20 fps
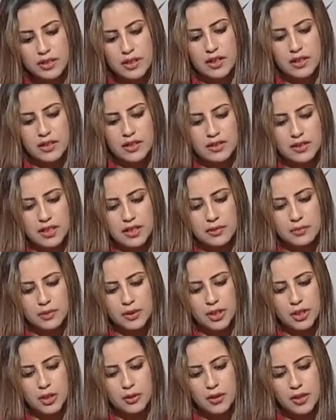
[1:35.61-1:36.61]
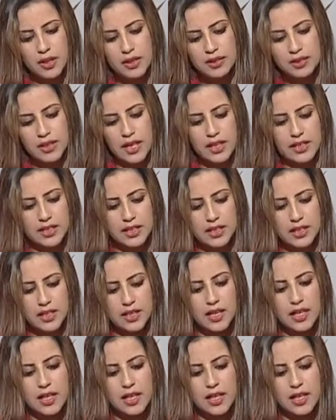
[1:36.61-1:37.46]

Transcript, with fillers: للتطبيق وللتحقيق